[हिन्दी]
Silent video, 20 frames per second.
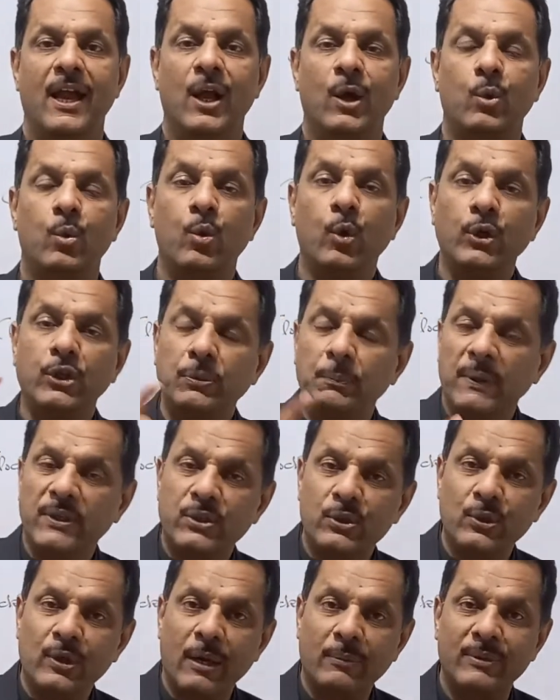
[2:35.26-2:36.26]
कुछ
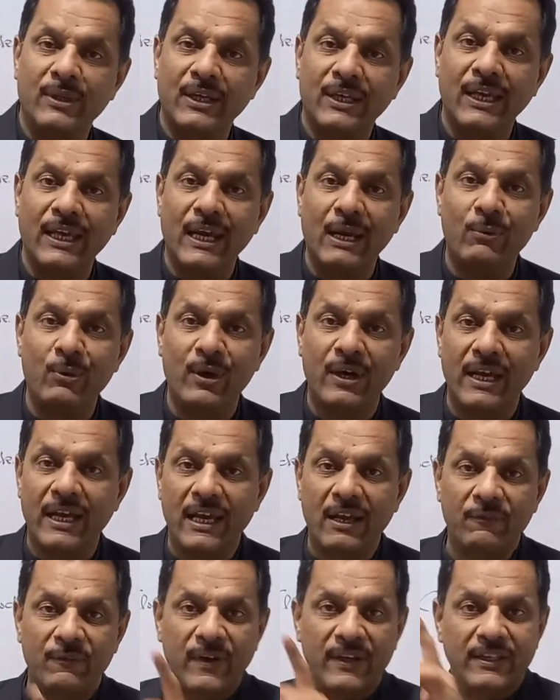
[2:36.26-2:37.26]
बच्चों को आप देखेंगे वो कहेंगे
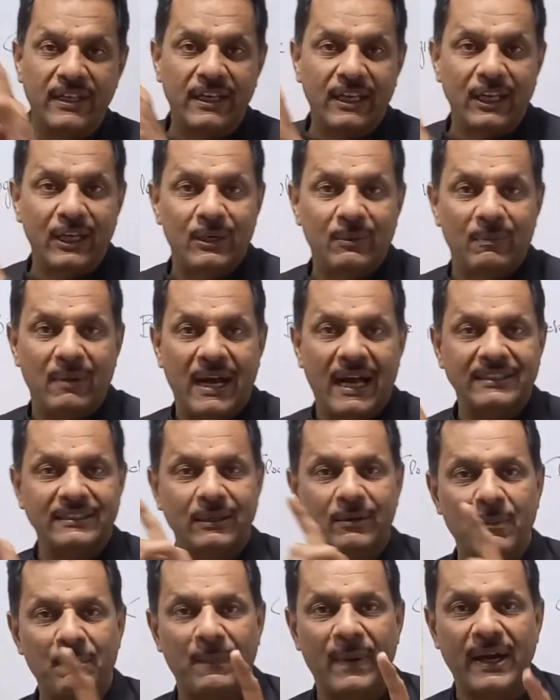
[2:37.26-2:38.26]
फजर की नमाज जब
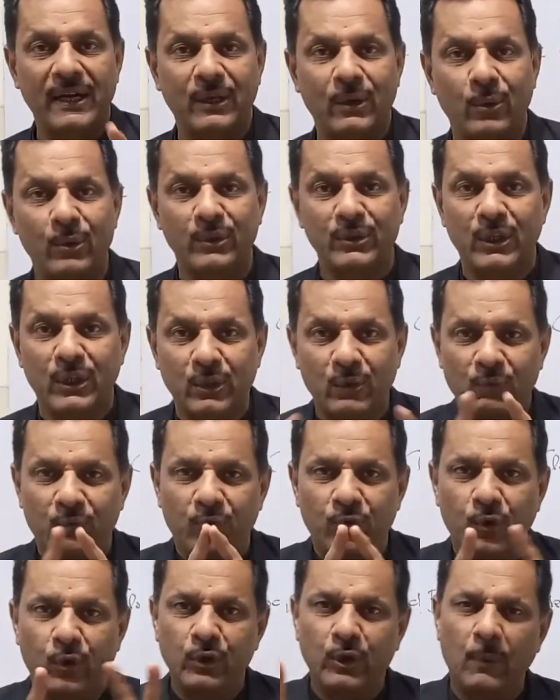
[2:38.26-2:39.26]
हम पढ़ के उठते हैं तो
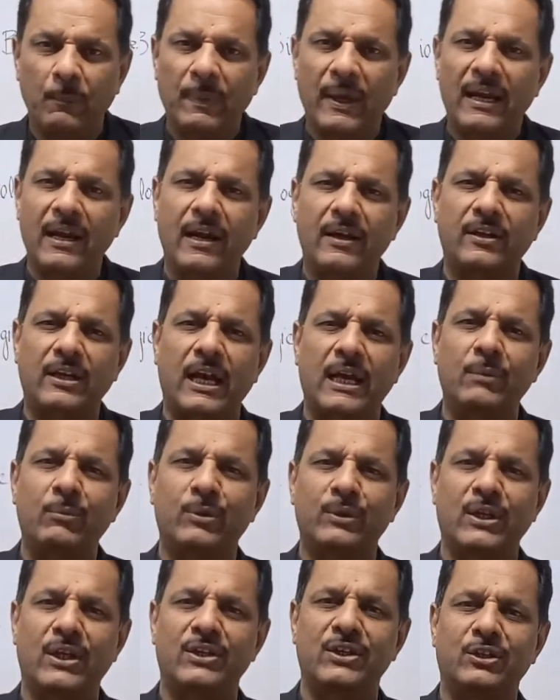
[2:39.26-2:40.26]
वो जो पहला टाइम
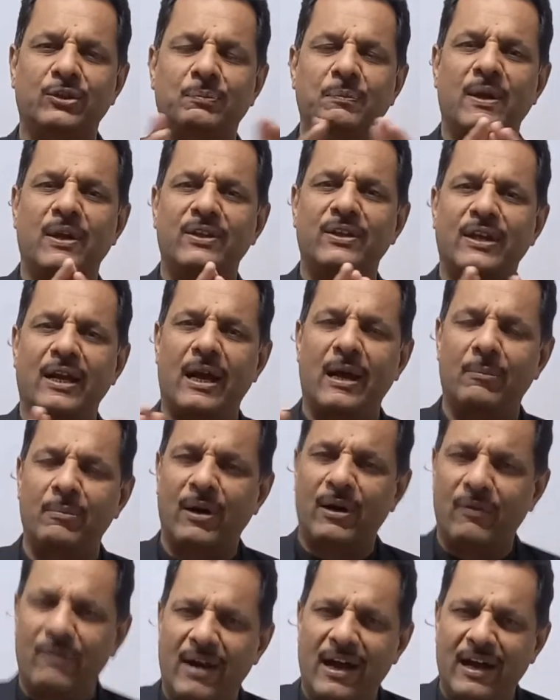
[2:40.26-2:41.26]
होता है जिसमें जनाब
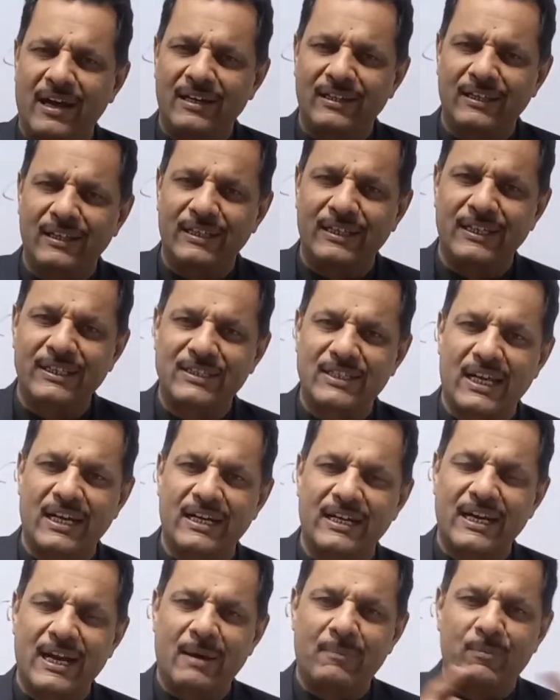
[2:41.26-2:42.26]
हवा हल्की हल्की चल
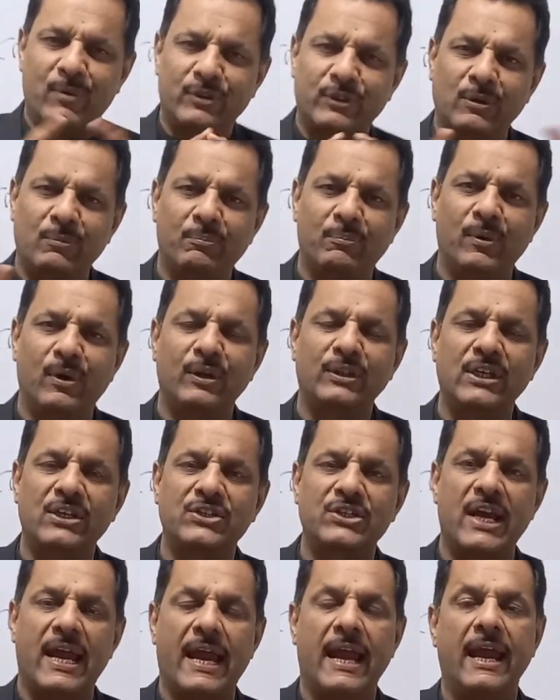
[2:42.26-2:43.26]
रही है मौसम बहुत
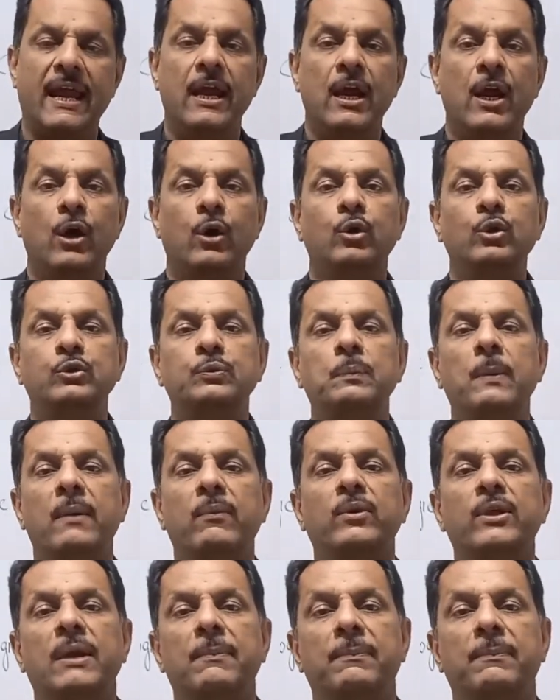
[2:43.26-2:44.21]
अच्छा है उसमें मुझे